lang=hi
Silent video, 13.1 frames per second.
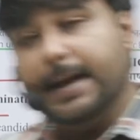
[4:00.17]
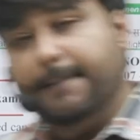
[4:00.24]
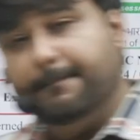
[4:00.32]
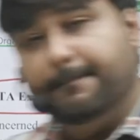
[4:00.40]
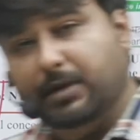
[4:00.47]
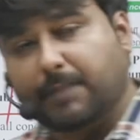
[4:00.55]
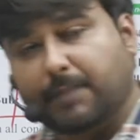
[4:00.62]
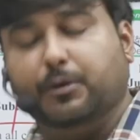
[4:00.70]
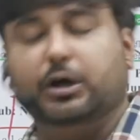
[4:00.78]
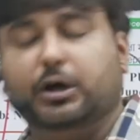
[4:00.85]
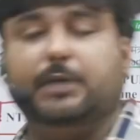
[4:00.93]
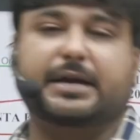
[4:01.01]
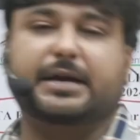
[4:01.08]
कंप्यूटर
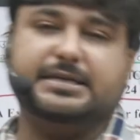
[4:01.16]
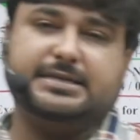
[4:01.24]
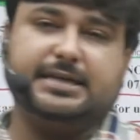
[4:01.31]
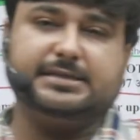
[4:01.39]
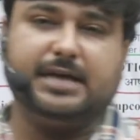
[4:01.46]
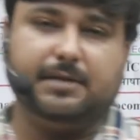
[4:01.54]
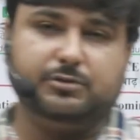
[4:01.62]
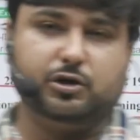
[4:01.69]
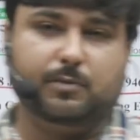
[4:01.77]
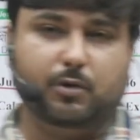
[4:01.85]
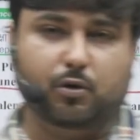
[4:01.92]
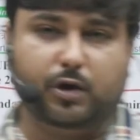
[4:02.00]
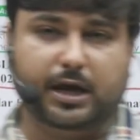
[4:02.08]
बेस्ड एग्जाम जो अब हो
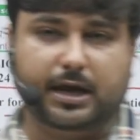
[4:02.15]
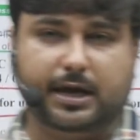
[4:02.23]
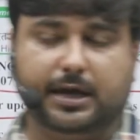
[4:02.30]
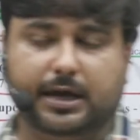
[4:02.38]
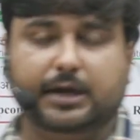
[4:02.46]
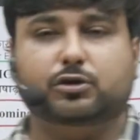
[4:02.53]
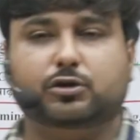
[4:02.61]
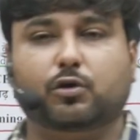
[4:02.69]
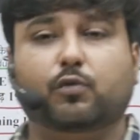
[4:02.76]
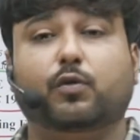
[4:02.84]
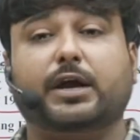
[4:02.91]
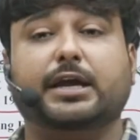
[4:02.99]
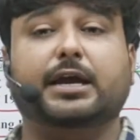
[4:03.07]
गया है तो
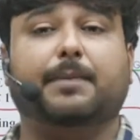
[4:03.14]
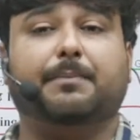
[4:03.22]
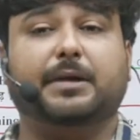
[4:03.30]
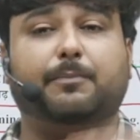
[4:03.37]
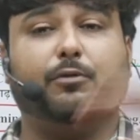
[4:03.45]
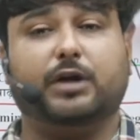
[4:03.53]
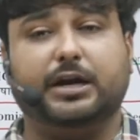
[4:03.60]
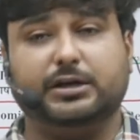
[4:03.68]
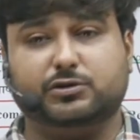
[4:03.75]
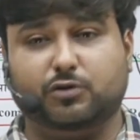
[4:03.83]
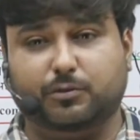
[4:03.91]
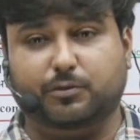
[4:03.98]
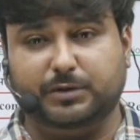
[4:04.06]
वही अपने पुराने जोन
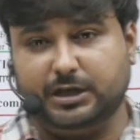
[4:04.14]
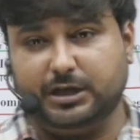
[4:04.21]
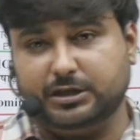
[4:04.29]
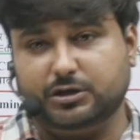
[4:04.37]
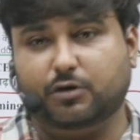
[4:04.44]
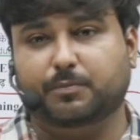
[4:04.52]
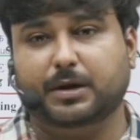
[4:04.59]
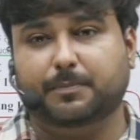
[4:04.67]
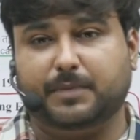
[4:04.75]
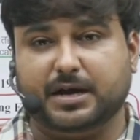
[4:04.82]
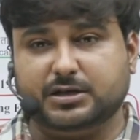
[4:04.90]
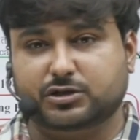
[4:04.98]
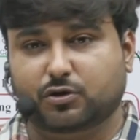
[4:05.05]
में चले जाओ अपने पास
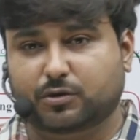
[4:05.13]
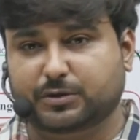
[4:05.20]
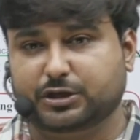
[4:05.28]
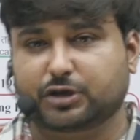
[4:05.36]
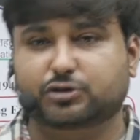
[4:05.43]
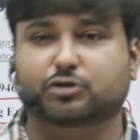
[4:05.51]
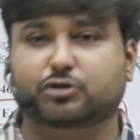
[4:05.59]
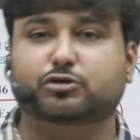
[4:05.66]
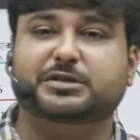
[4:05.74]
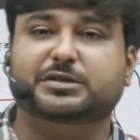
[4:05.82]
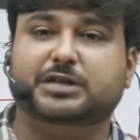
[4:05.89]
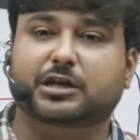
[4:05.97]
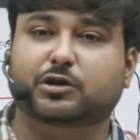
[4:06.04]
जोन में चले जाओ जो पिछले
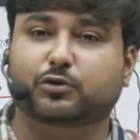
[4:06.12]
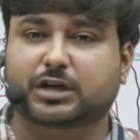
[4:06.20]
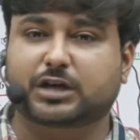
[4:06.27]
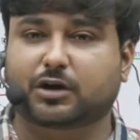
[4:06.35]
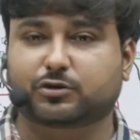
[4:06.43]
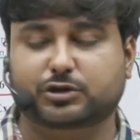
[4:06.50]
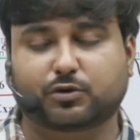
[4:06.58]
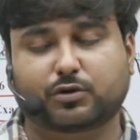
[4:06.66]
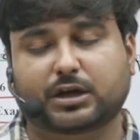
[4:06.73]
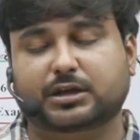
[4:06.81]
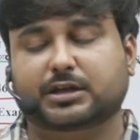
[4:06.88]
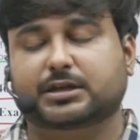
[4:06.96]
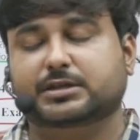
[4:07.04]
दो सालों से हो रहा था
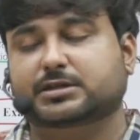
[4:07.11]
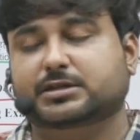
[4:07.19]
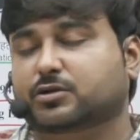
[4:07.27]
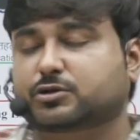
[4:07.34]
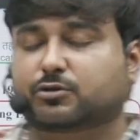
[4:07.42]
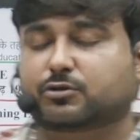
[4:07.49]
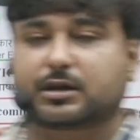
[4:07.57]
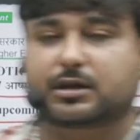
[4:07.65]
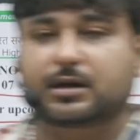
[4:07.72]
तीन सालों से हो रहा था